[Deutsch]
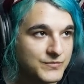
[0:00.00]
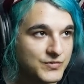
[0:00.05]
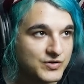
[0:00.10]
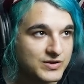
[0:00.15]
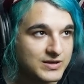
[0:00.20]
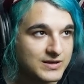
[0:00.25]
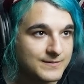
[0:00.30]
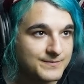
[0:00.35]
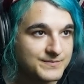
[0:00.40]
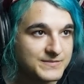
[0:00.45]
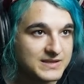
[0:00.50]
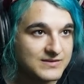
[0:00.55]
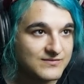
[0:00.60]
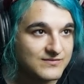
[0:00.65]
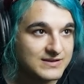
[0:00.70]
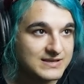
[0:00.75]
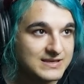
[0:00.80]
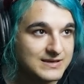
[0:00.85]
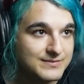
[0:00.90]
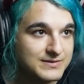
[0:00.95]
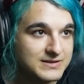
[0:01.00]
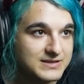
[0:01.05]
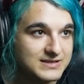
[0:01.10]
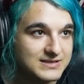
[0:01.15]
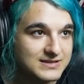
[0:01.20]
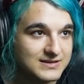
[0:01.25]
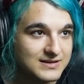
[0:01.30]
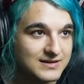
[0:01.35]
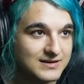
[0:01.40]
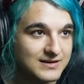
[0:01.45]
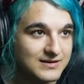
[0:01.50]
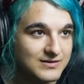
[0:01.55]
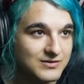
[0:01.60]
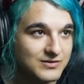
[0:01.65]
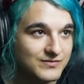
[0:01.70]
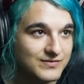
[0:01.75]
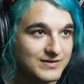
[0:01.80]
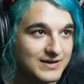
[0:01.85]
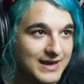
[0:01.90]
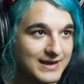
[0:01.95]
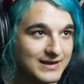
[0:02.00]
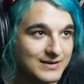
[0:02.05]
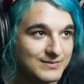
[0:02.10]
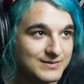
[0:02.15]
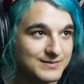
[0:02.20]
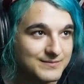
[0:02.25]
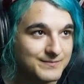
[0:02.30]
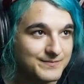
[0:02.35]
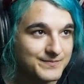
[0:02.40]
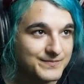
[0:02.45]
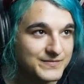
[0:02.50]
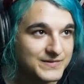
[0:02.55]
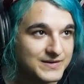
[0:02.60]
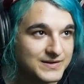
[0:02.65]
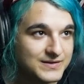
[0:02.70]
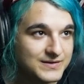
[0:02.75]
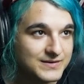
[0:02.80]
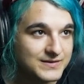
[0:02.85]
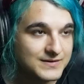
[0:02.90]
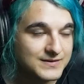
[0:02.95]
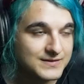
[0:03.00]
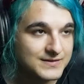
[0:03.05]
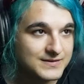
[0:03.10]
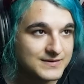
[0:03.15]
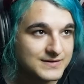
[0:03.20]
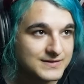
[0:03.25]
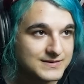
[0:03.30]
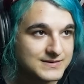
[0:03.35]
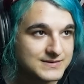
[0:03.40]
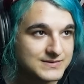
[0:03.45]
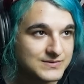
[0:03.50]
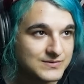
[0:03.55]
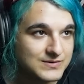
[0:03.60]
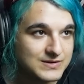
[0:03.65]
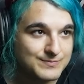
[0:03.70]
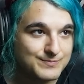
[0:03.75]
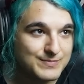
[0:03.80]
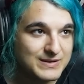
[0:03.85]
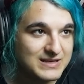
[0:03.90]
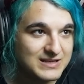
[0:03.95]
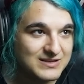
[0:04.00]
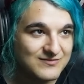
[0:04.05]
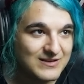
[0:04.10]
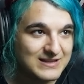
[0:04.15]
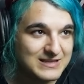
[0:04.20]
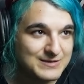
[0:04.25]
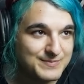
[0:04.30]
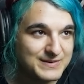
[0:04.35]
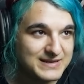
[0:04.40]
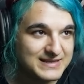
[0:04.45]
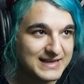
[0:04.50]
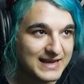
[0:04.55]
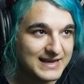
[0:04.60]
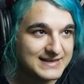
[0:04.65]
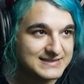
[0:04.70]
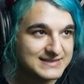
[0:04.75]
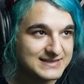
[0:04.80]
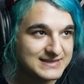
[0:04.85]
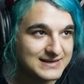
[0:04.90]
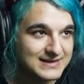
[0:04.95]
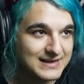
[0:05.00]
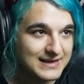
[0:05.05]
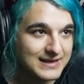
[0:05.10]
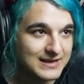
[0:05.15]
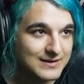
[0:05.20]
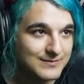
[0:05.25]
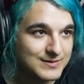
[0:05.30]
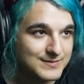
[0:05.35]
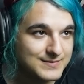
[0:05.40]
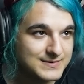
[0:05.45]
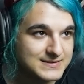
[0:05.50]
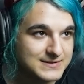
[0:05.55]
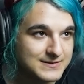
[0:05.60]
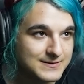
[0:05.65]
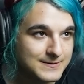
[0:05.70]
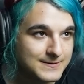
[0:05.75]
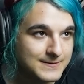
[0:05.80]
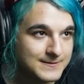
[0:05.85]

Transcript: Okay, hier bin ich äh, irgendwie hängen geblieben. So, ich bin, ich wette, ich bin nicht der Einzige, der da hängen geblieben ist.